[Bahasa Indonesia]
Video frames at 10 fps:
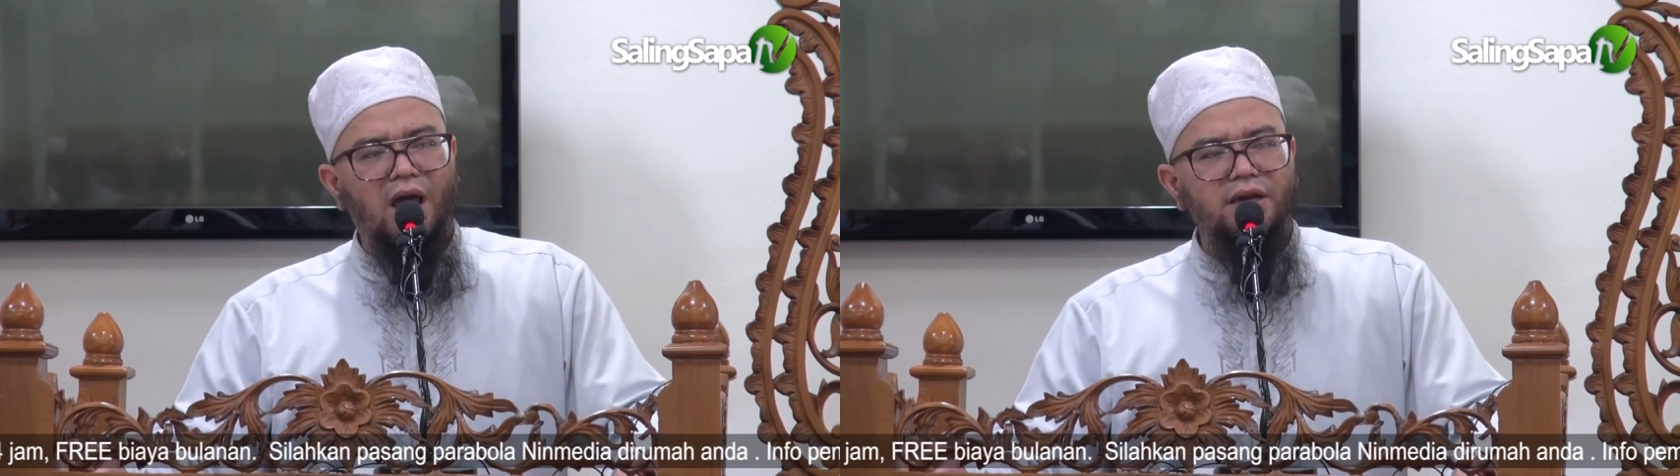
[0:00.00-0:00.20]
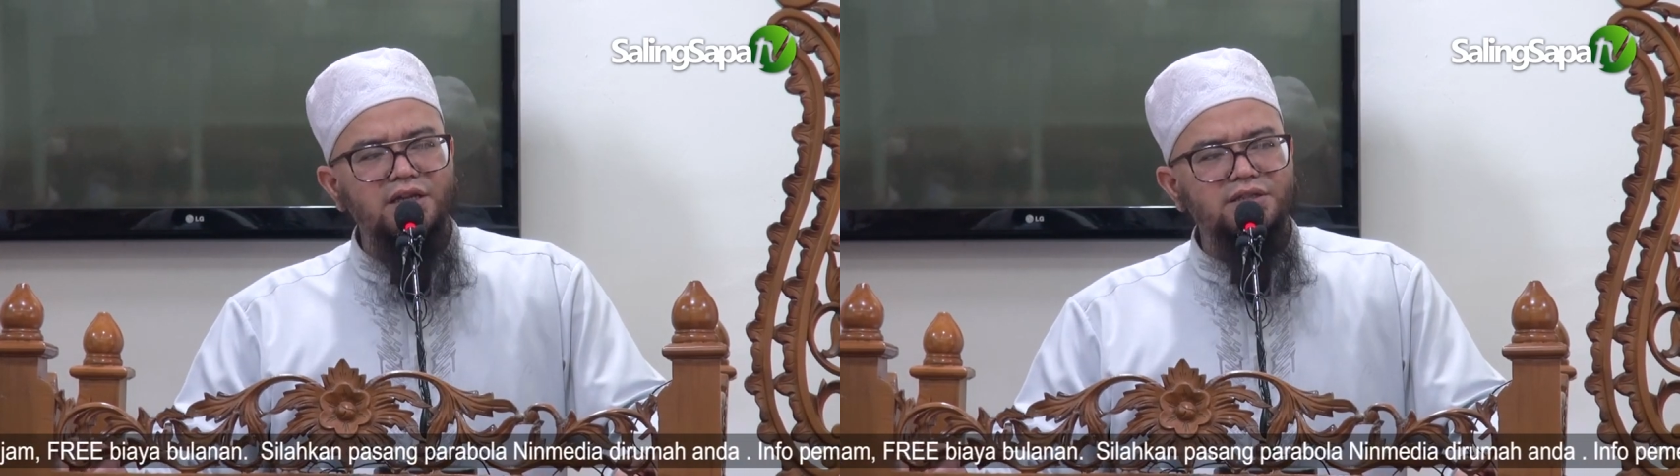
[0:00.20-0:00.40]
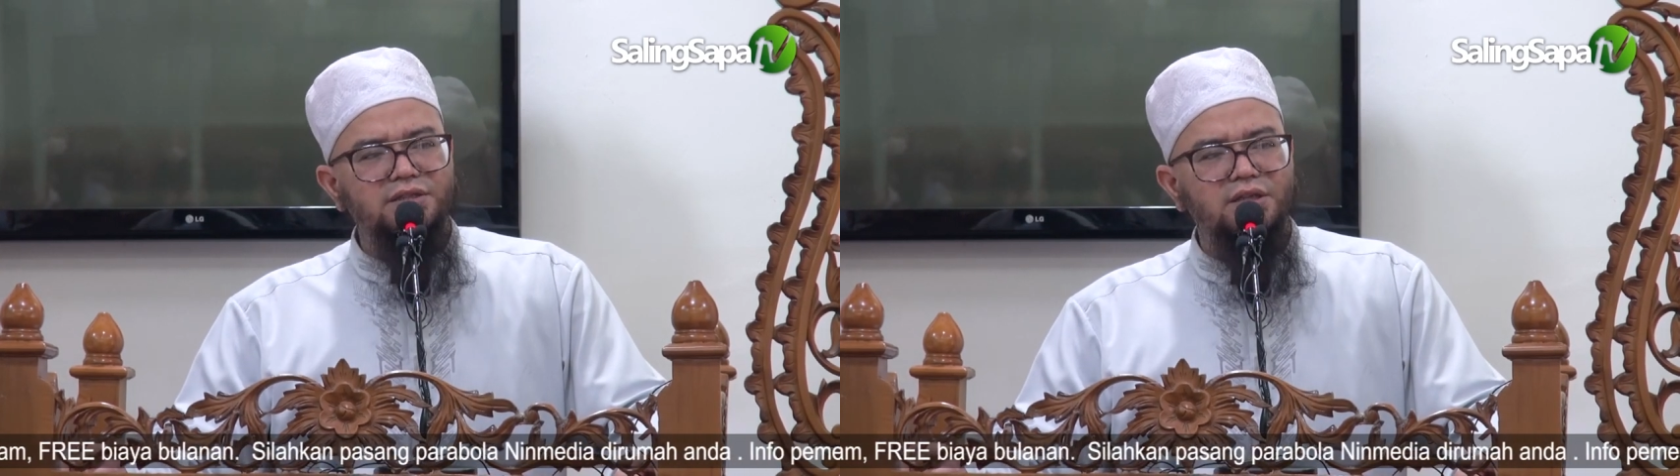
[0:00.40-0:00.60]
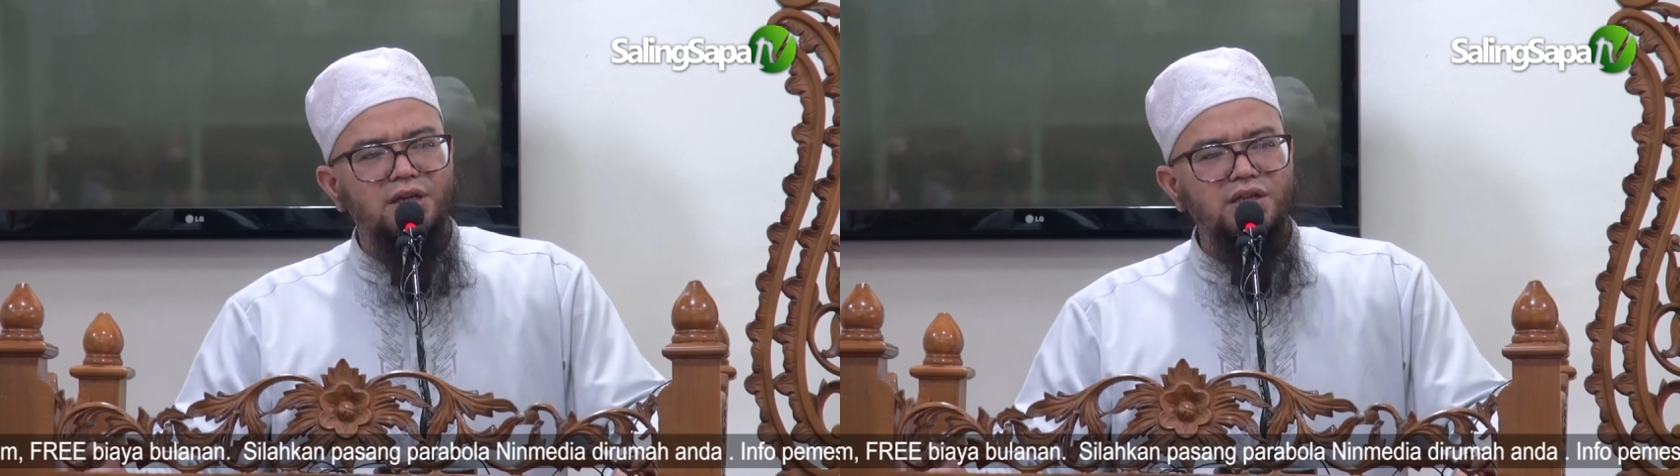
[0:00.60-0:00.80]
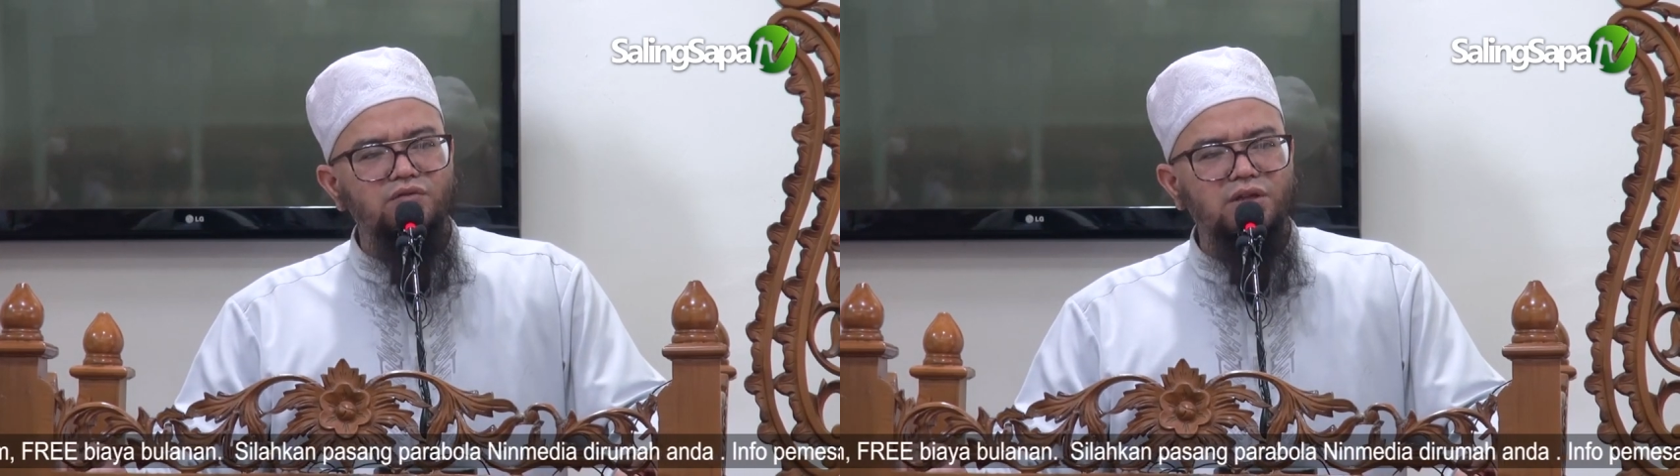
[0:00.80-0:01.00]
hadis
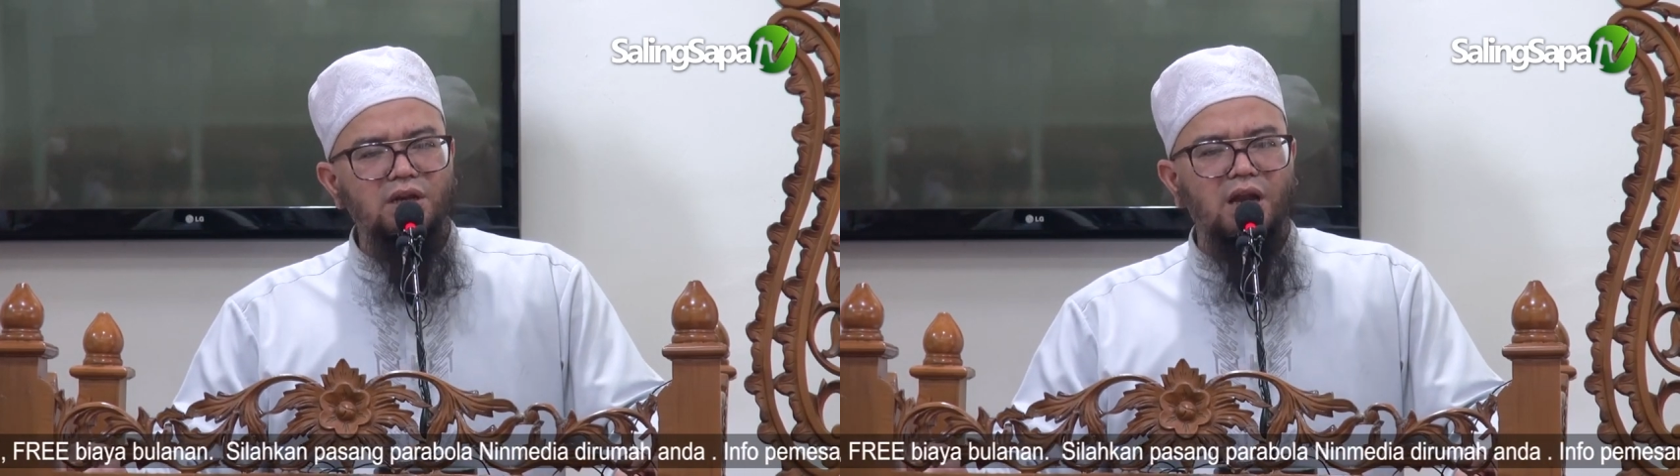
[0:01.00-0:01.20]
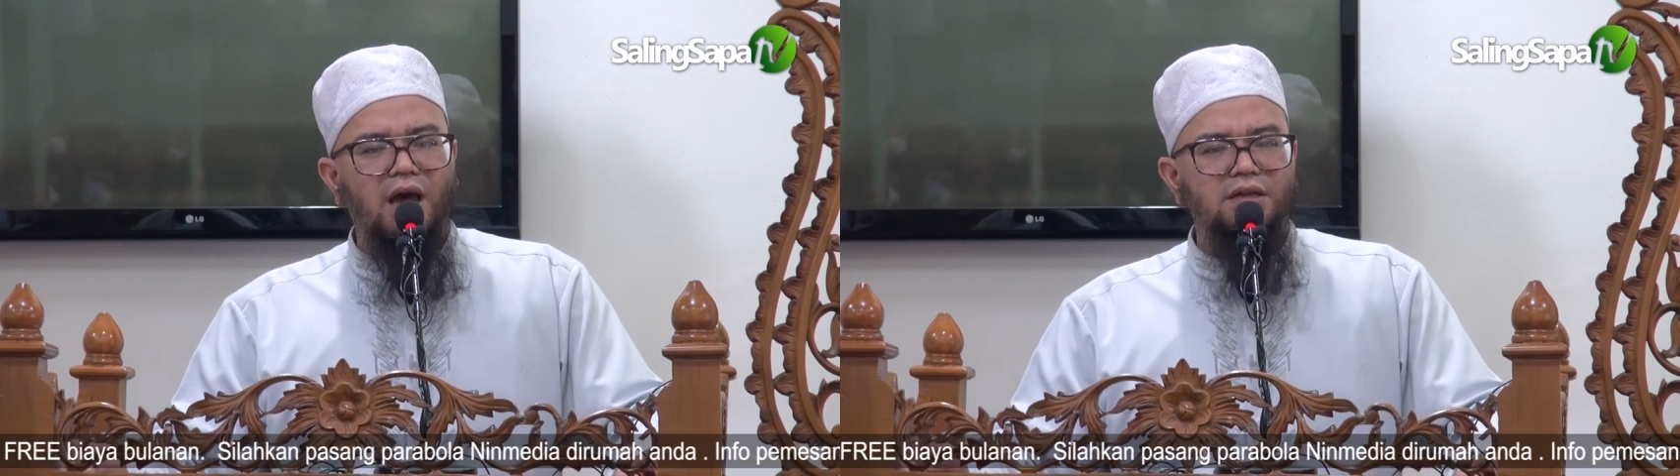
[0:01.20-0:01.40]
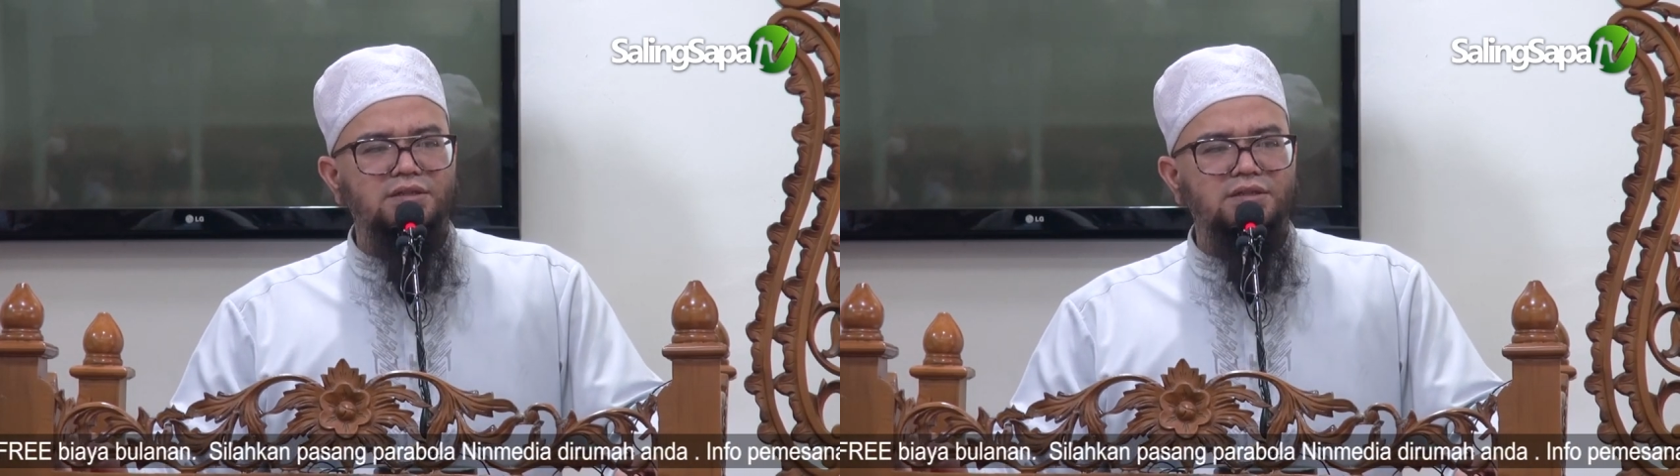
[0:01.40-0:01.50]
liyudilla an